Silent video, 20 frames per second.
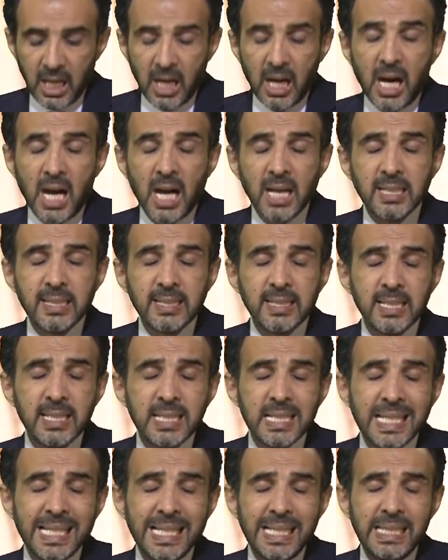
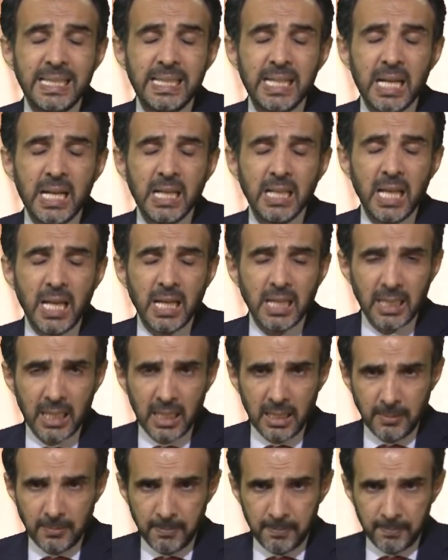Haksız
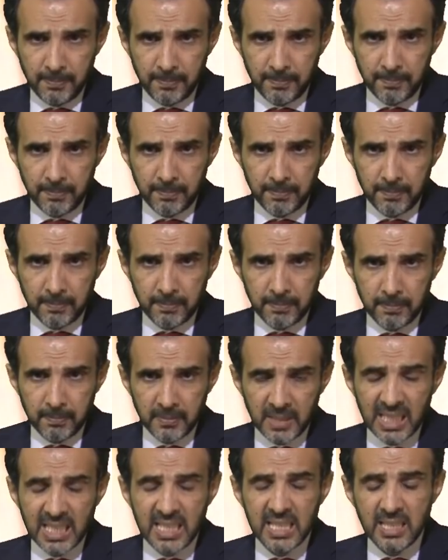iddialarla
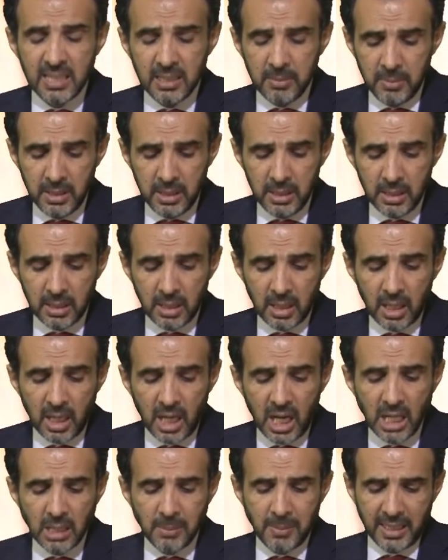kızımı
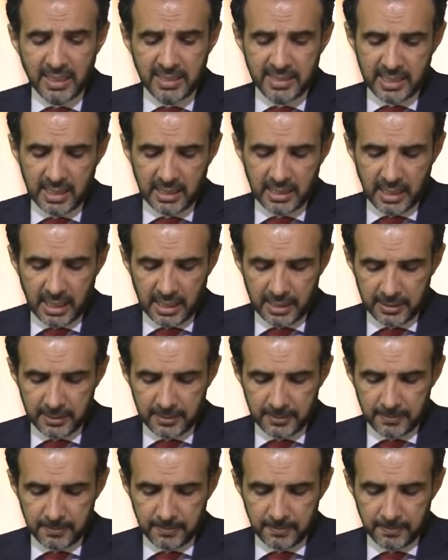almak
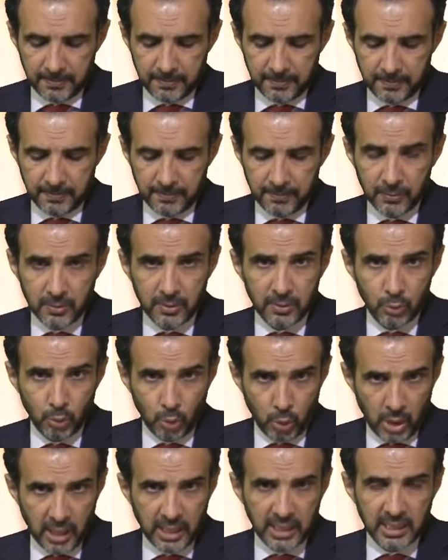istediler.
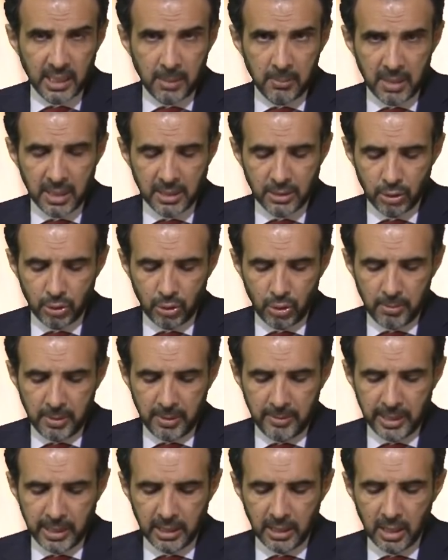Tuana'dan bahsediyor
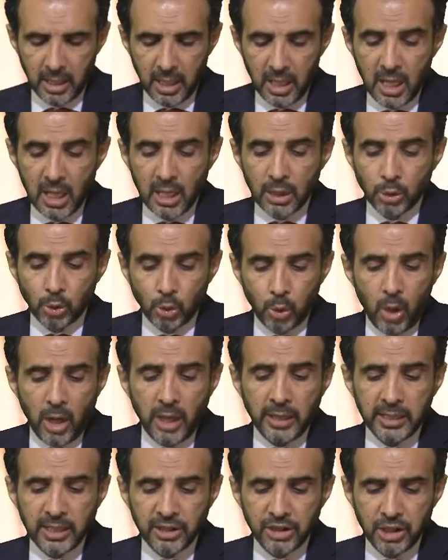bebek.
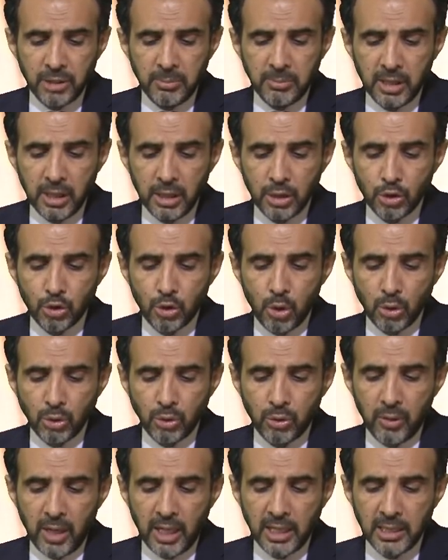Tuana şimdi
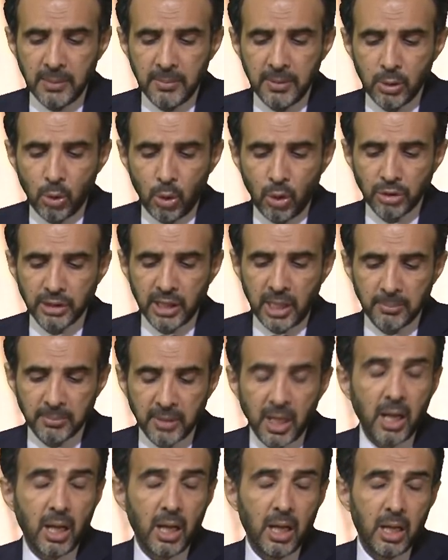çok güvenli bir
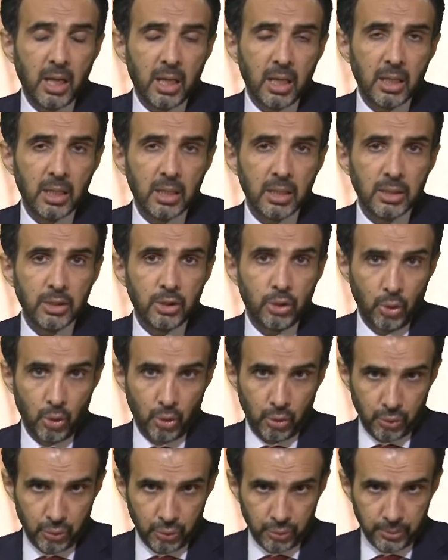ortamda diyor.